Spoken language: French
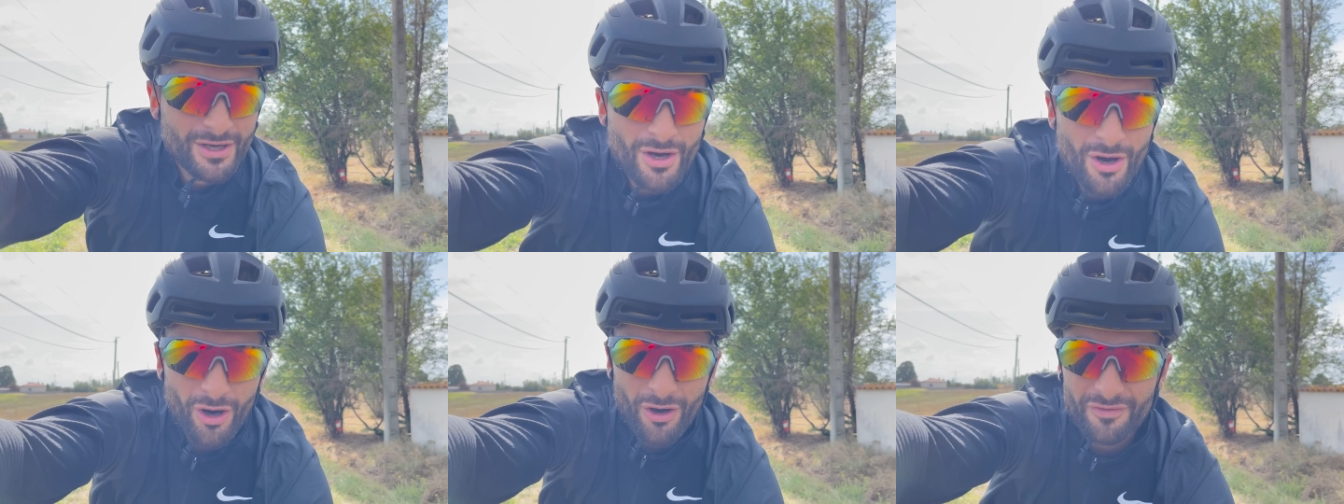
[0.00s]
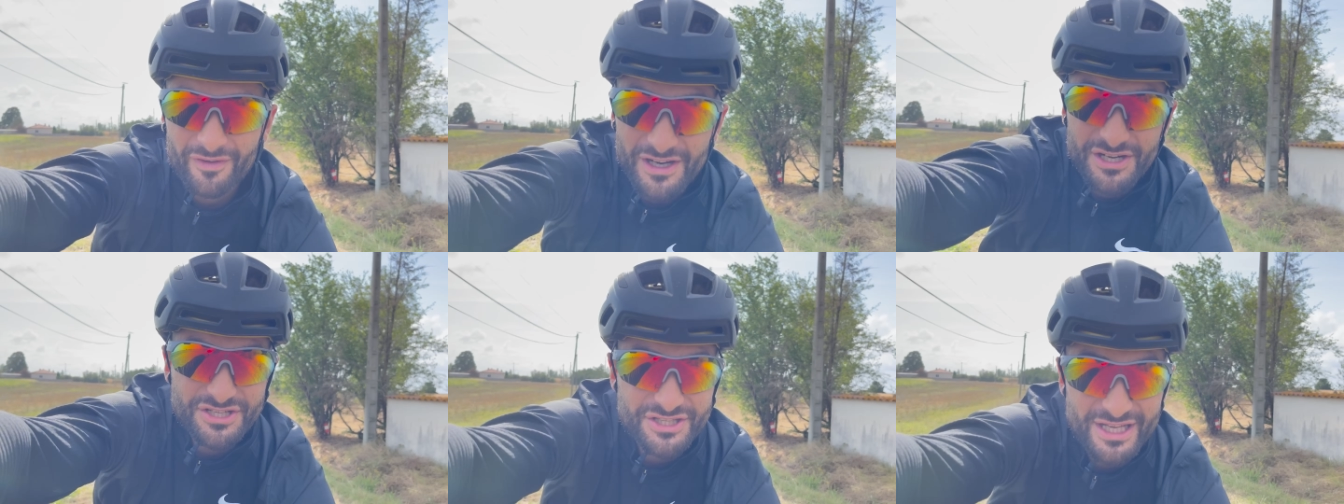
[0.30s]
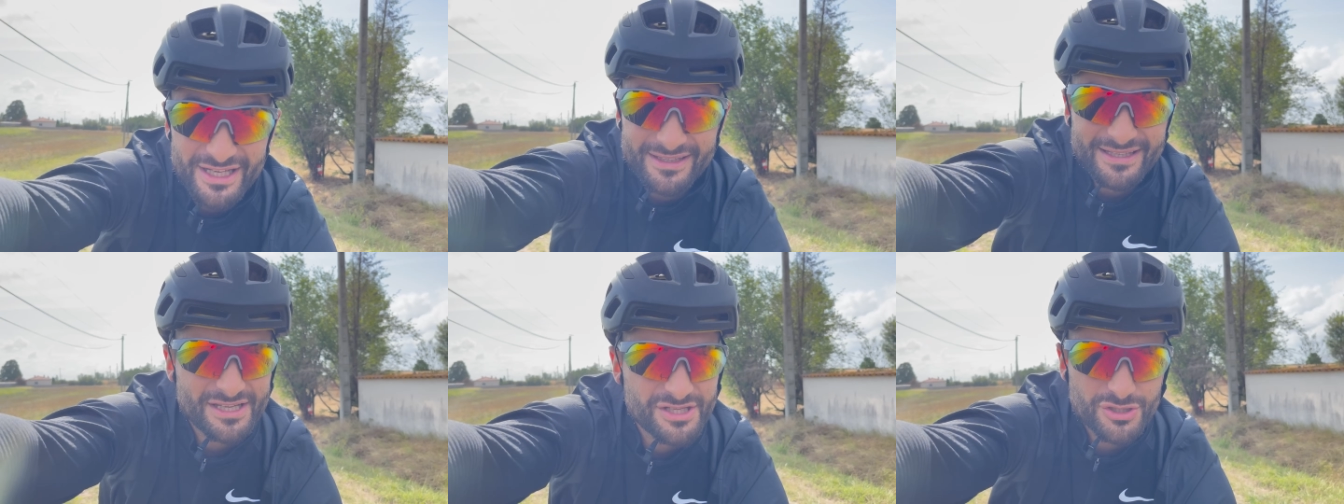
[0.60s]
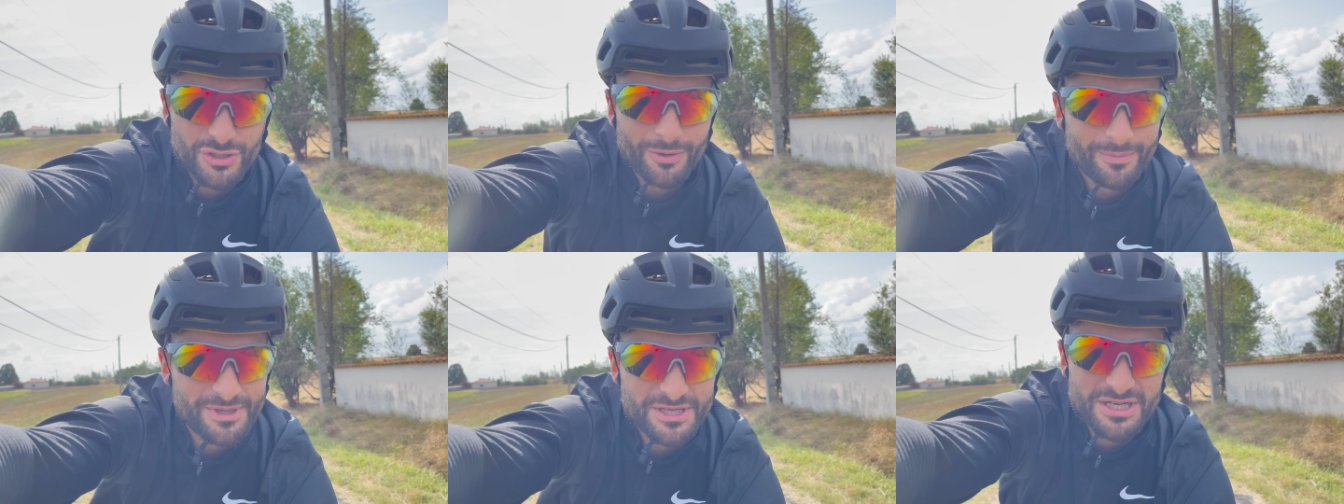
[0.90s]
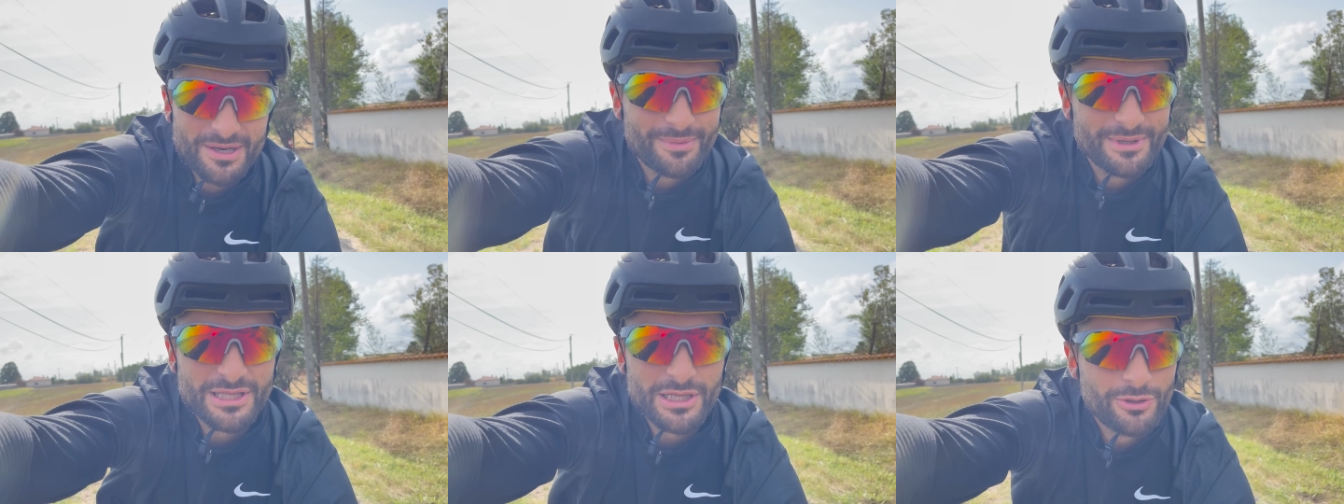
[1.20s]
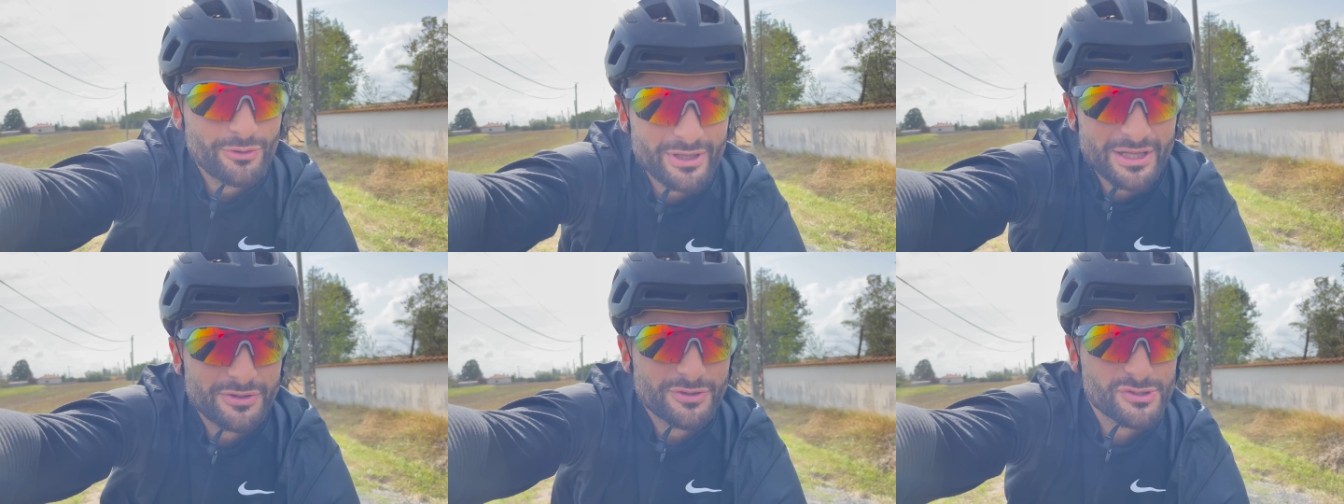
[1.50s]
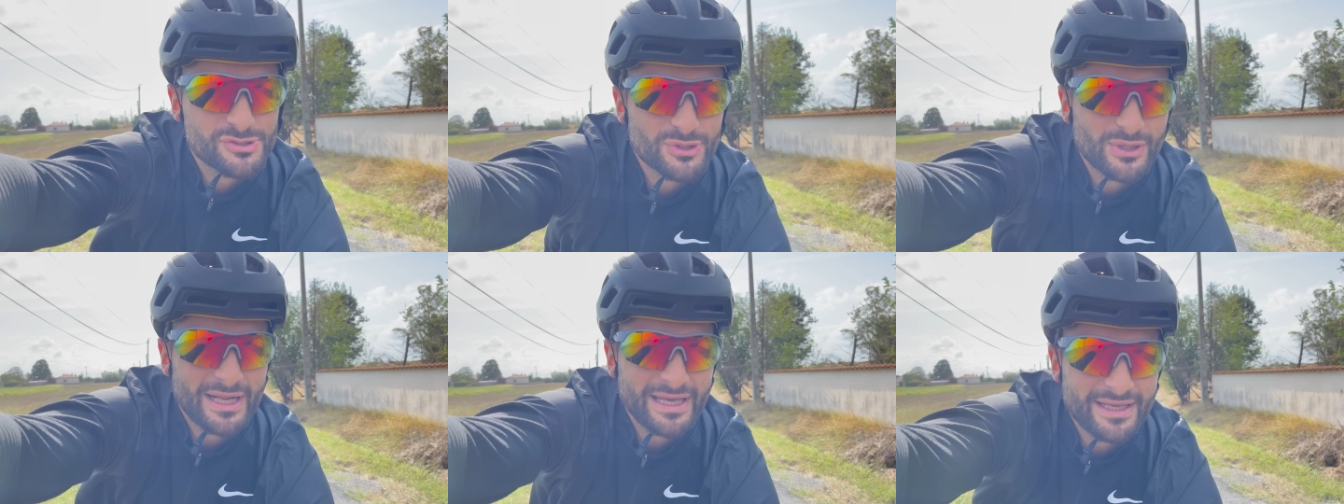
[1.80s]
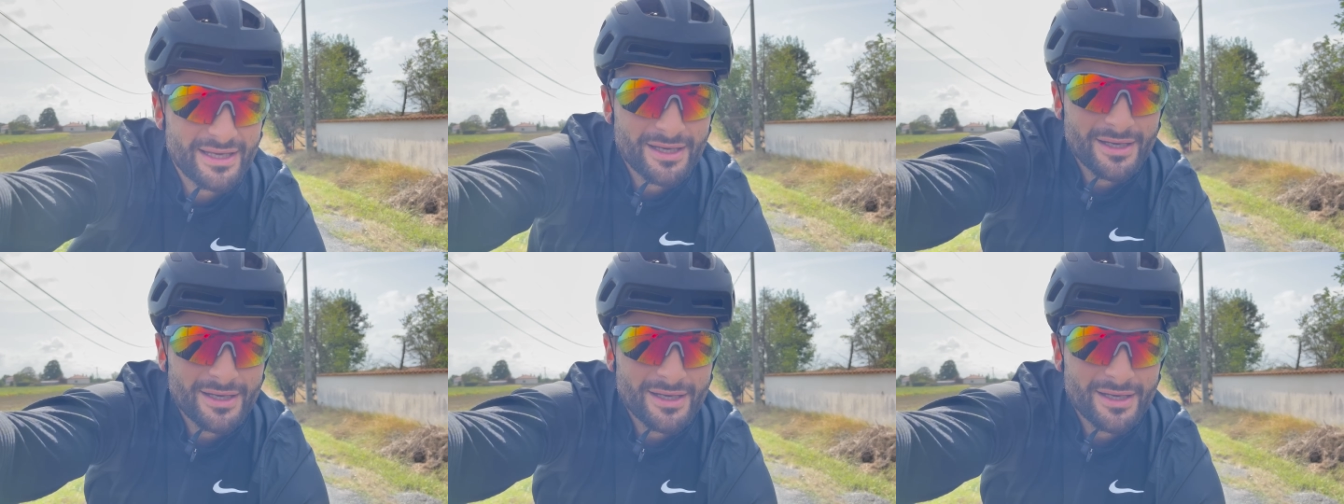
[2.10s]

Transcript: En vrai, je déteste, j'en mets jamais des lunettes de soleil.